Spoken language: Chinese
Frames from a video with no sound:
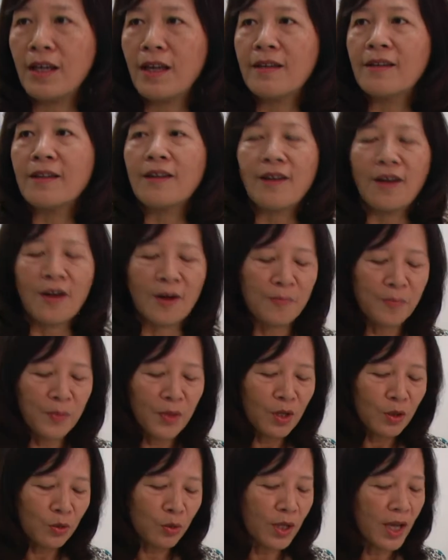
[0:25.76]
怜的啊，
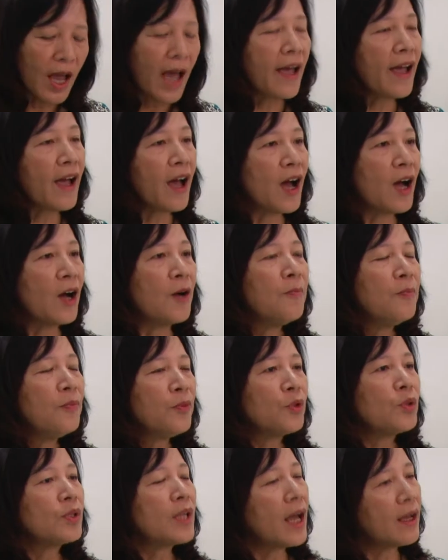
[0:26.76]
所以还好，就是